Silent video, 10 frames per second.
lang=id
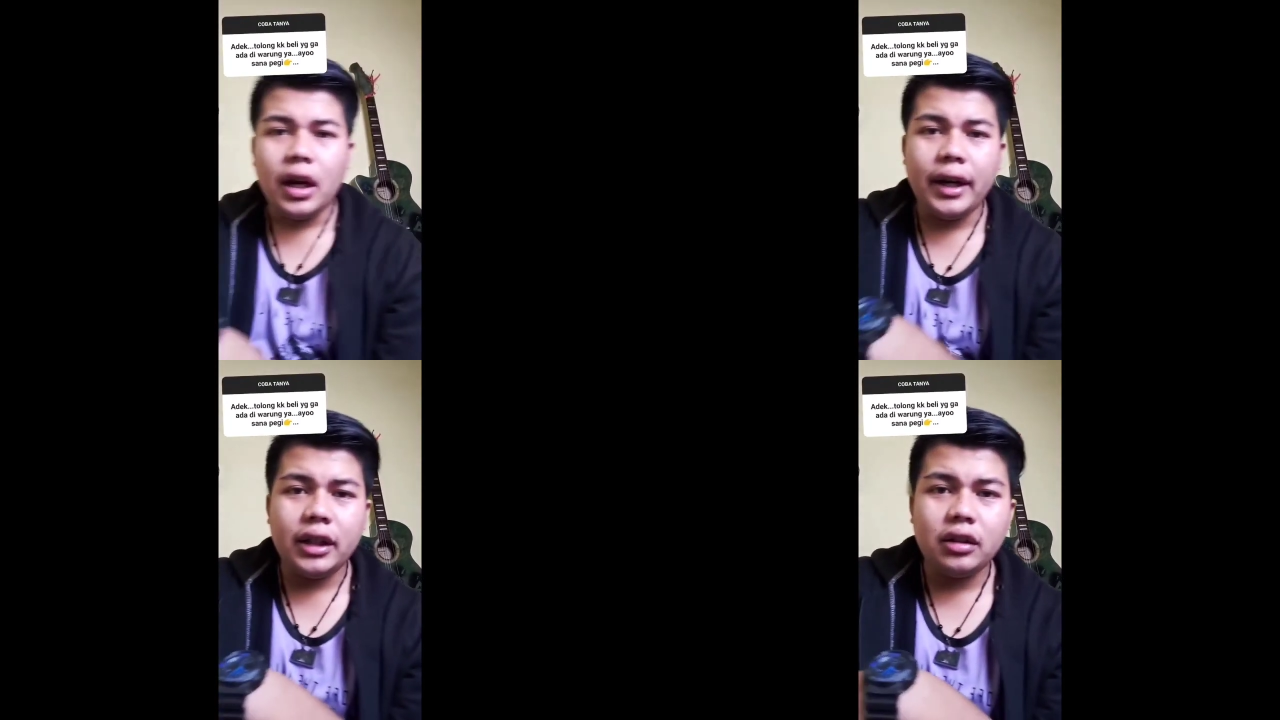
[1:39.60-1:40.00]

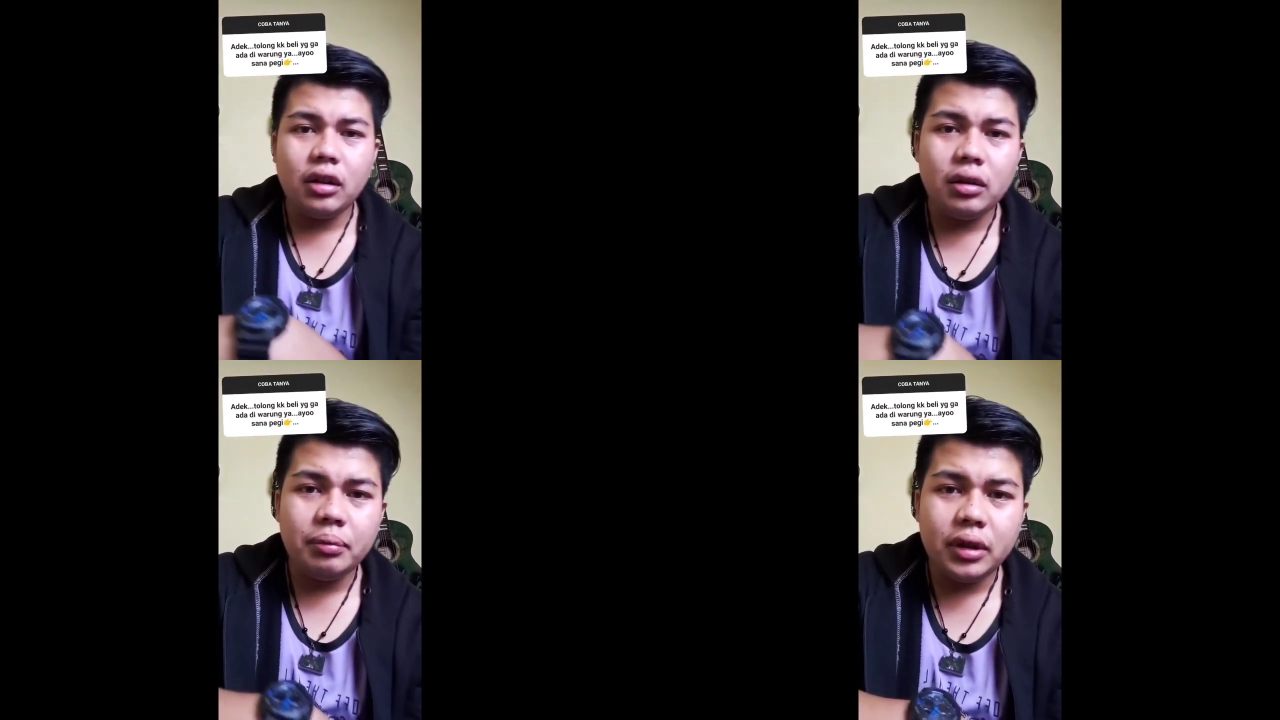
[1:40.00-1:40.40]
Ada
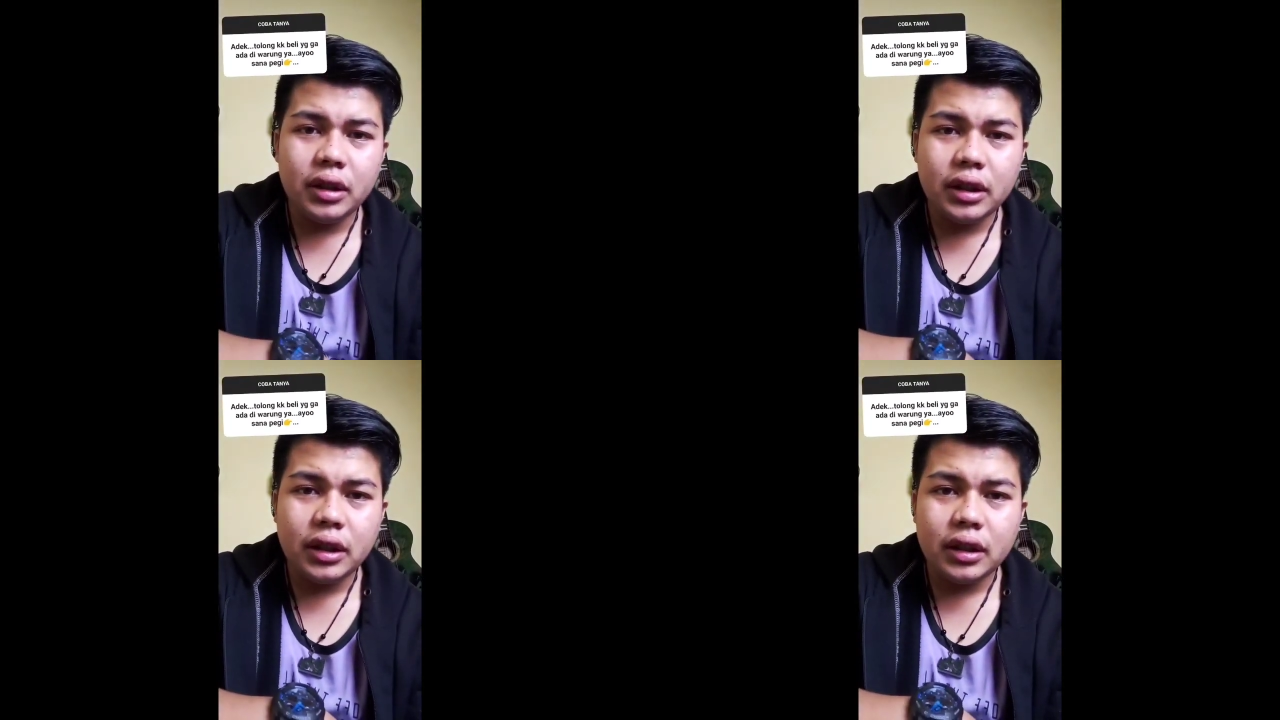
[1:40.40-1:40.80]
tolong
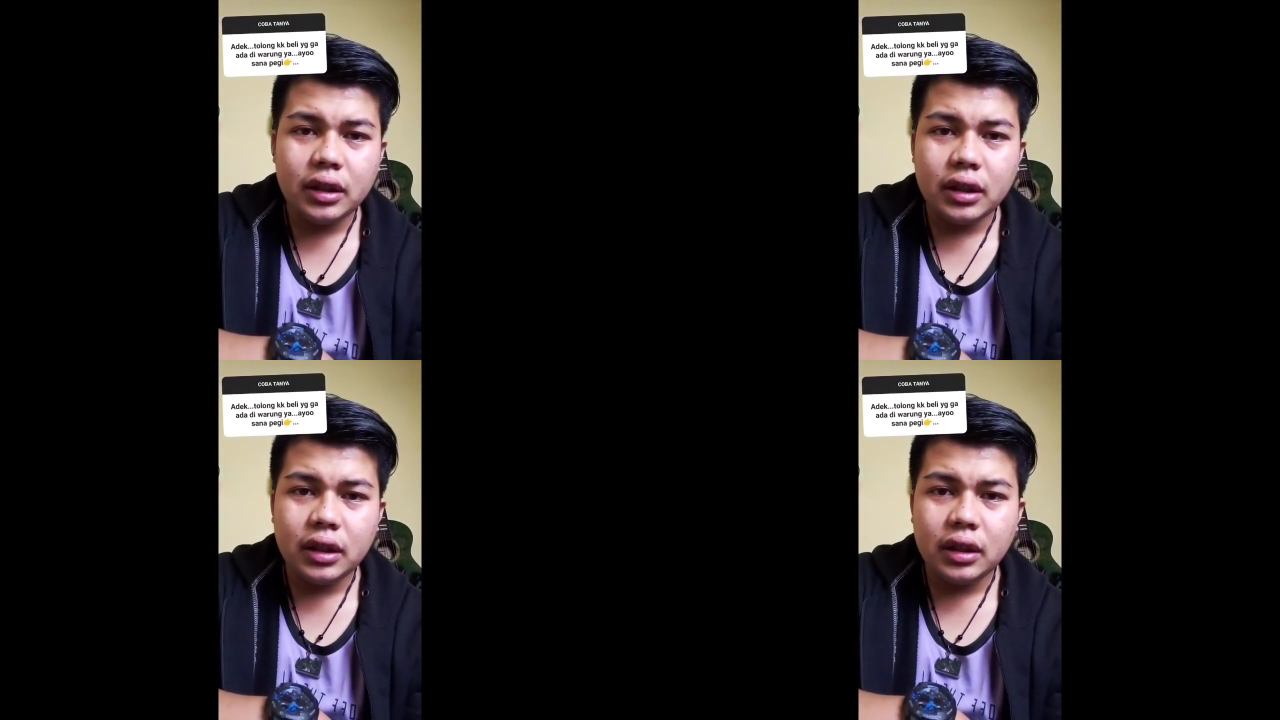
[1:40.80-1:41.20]
belikan
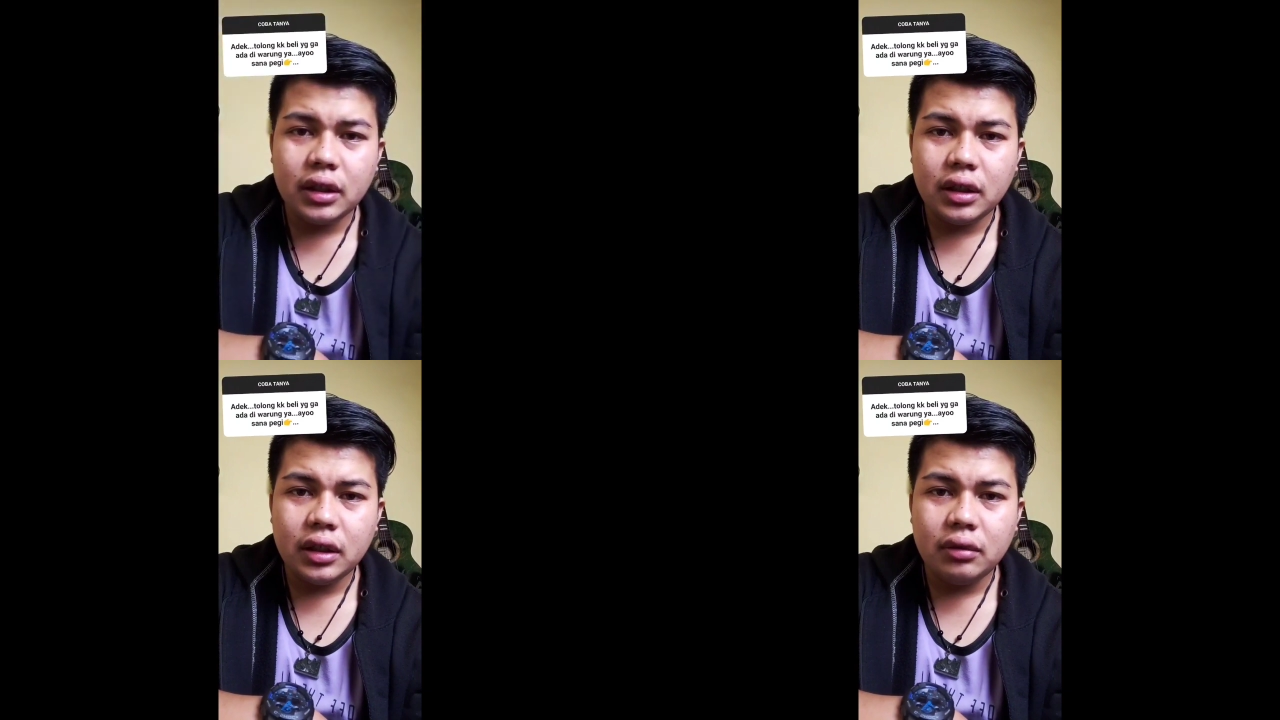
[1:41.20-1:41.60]
kakak
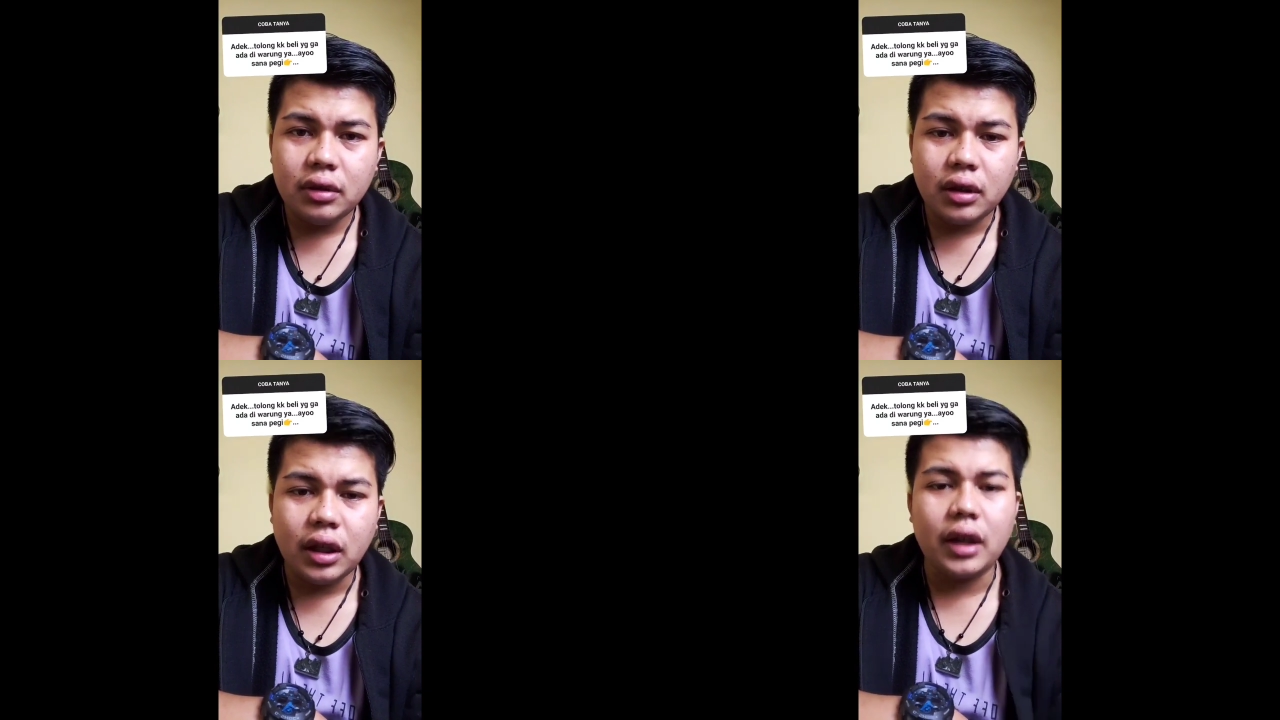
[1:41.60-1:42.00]
yang ada di warung.